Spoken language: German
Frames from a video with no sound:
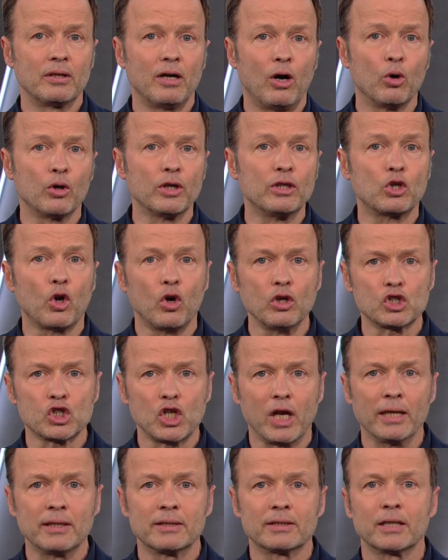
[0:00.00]
Auch in
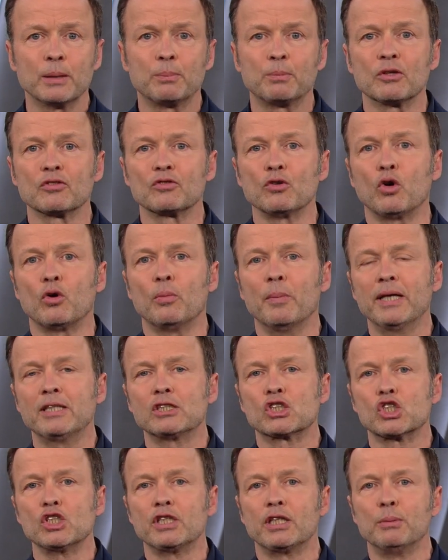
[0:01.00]
Deutschland gibt es noch
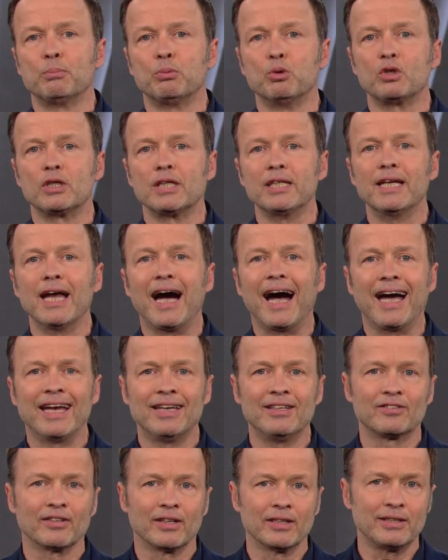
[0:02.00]
Menschen, die Putin
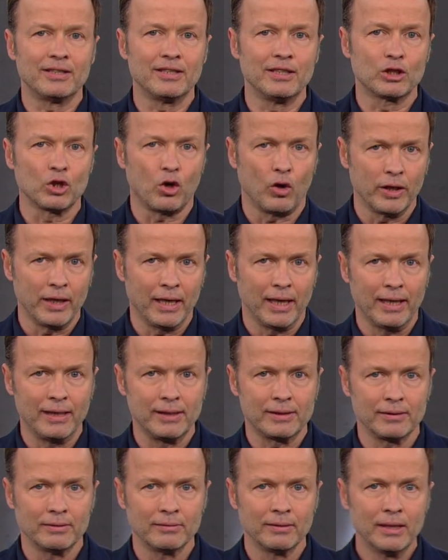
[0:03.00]
eisern die Treue
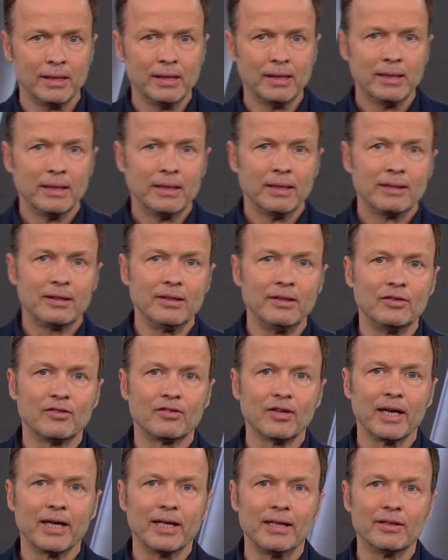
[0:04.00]
halten, die
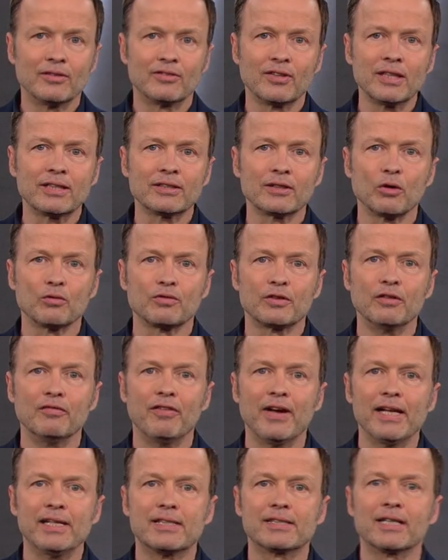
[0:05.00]
seine Sicht auf die
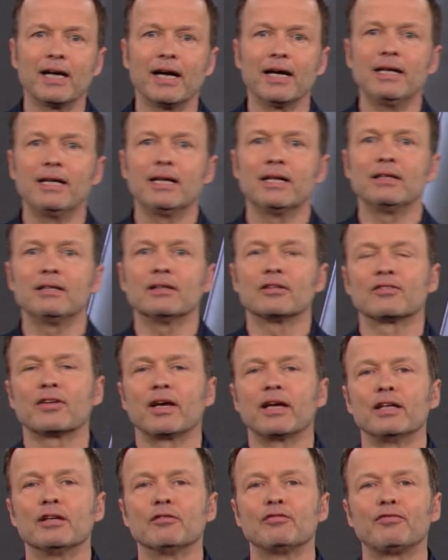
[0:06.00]
Welt teilen,
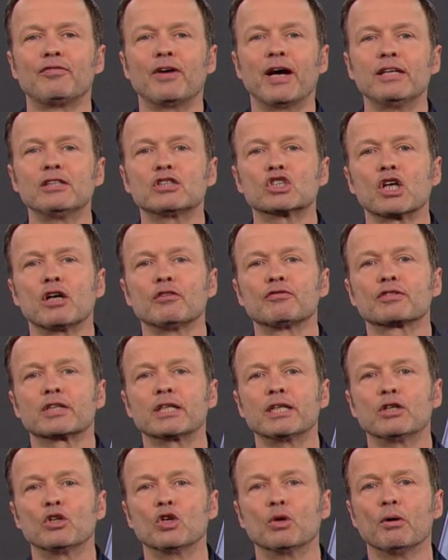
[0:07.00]
seine Feindschaft
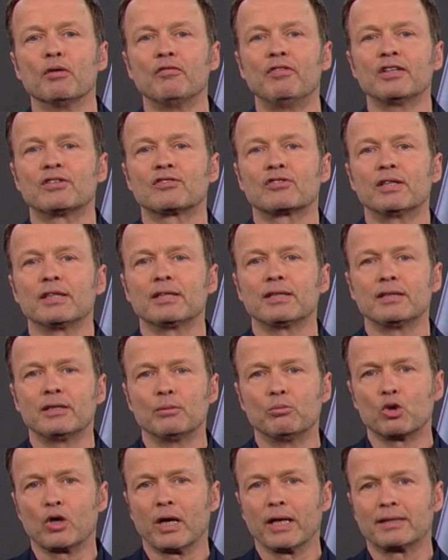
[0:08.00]
gegenüber westlichen
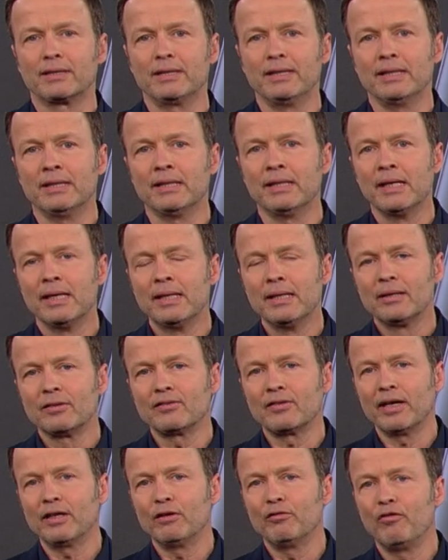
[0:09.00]
Demokratien,
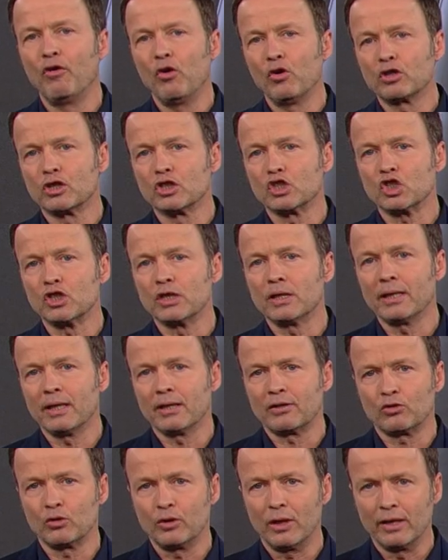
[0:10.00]
seinen völkischen
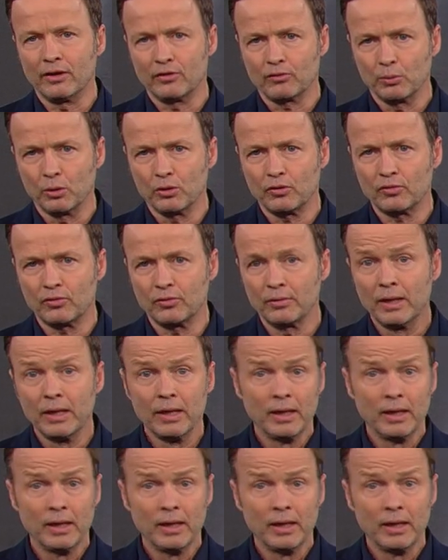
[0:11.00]
Nationalismus.